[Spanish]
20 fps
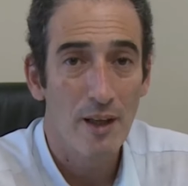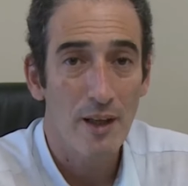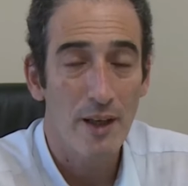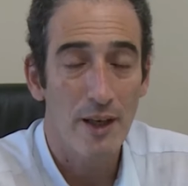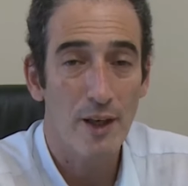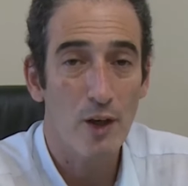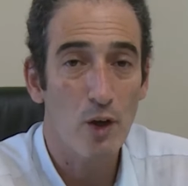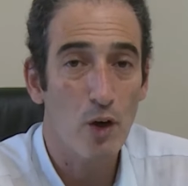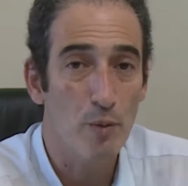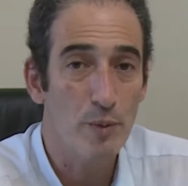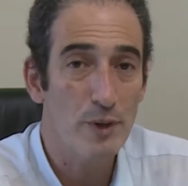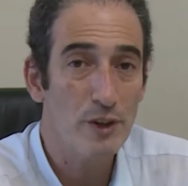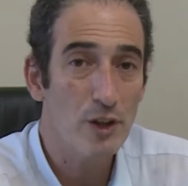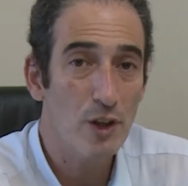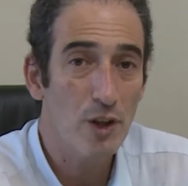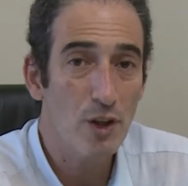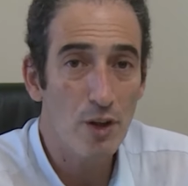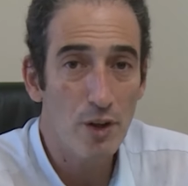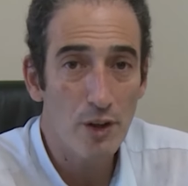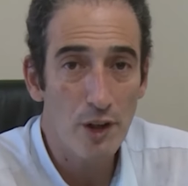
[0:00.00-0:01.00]
en
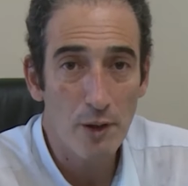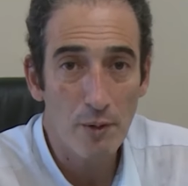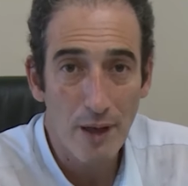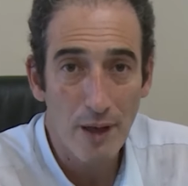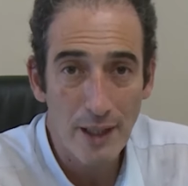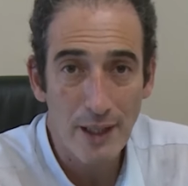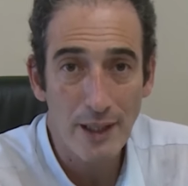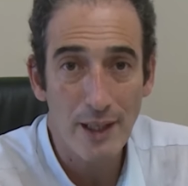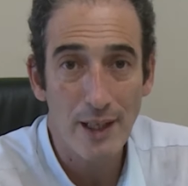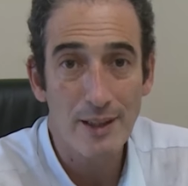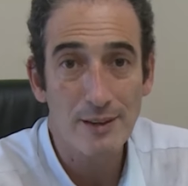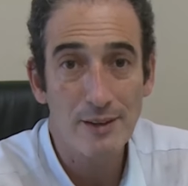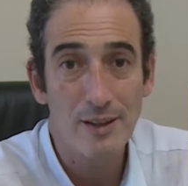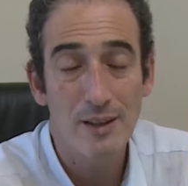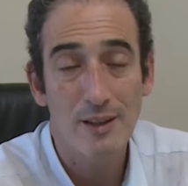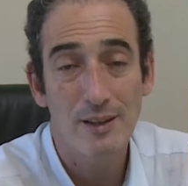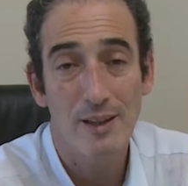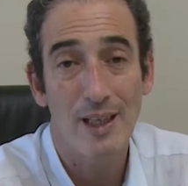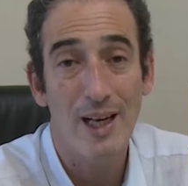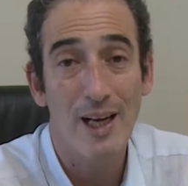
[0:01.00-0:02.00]
comisión y varias
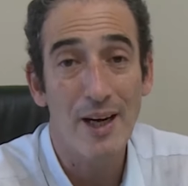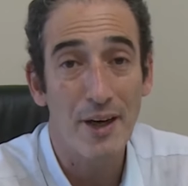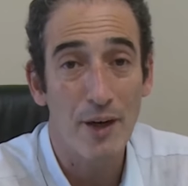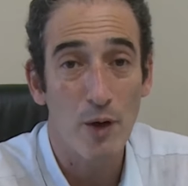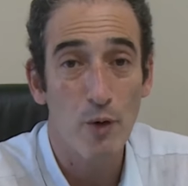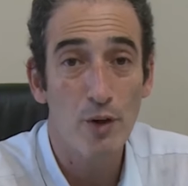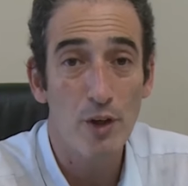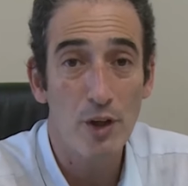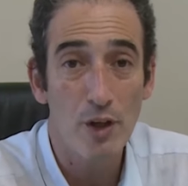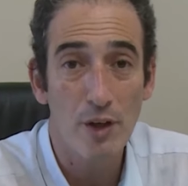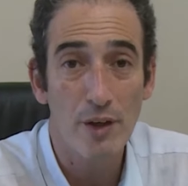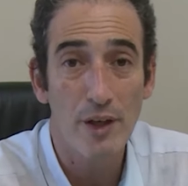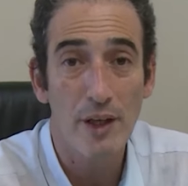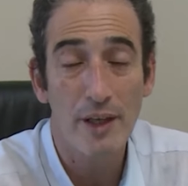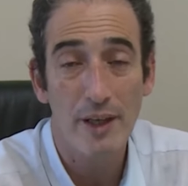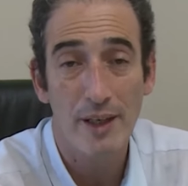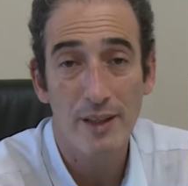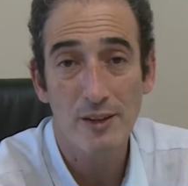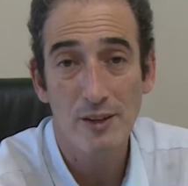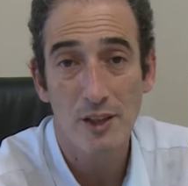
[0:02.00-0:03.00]
de las reuniones
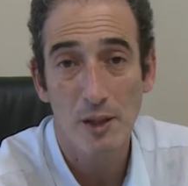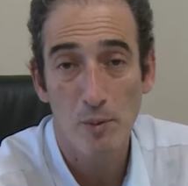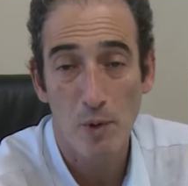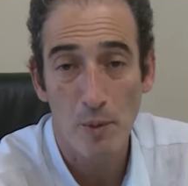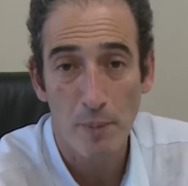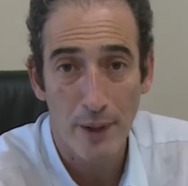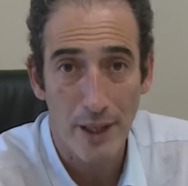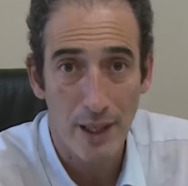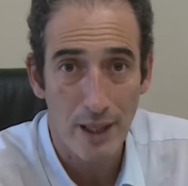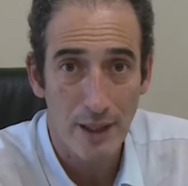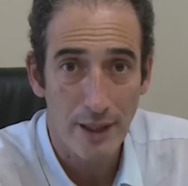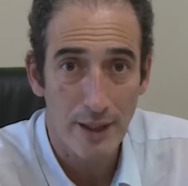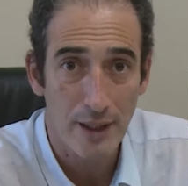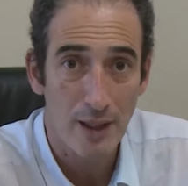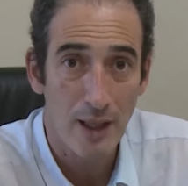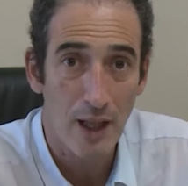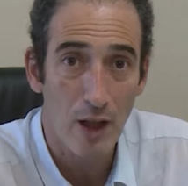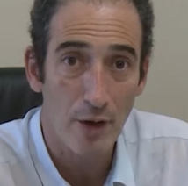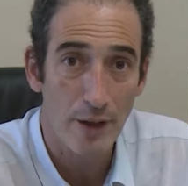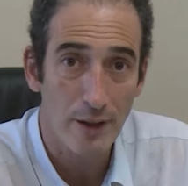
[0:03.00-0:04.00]
que hicimos para
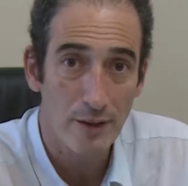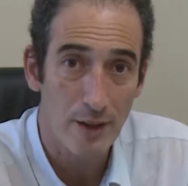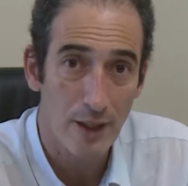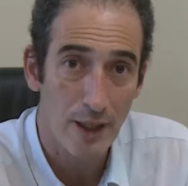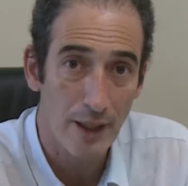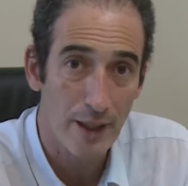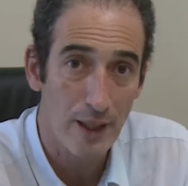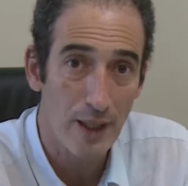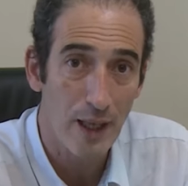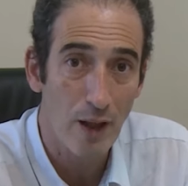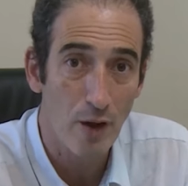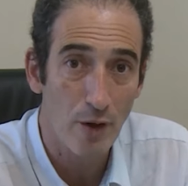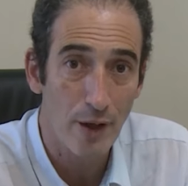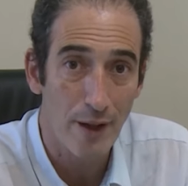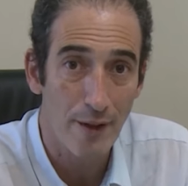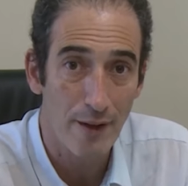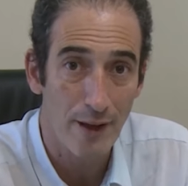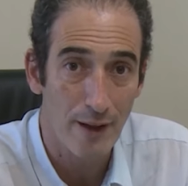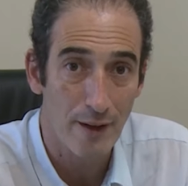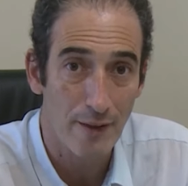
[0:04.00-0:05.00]
legisladores y
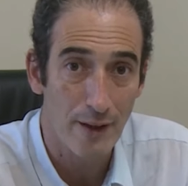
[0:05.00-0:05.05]
legisladoras de,